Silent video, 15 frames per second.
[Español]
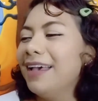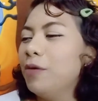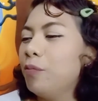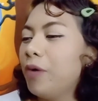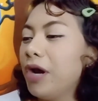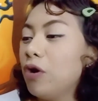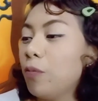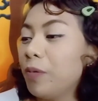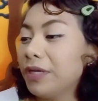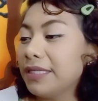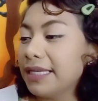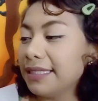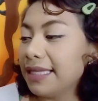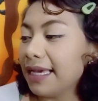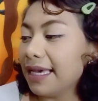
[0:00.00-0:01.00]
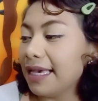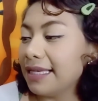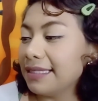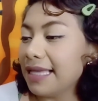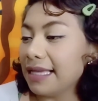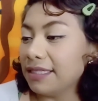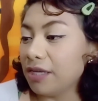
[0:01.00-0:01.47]
bueno, pues este que
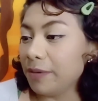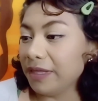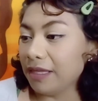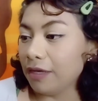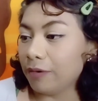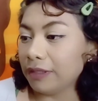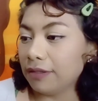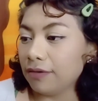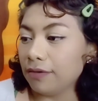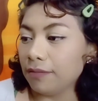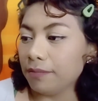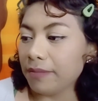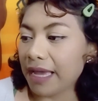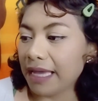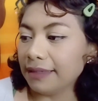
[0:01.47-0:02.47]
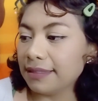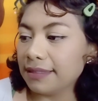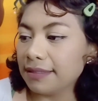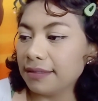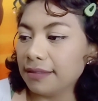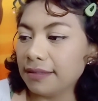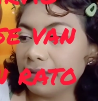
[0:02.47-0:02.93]
es de H24
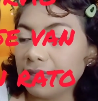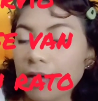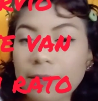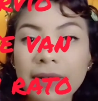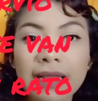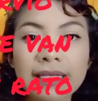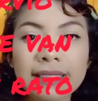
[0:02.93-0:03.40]
Mats, es,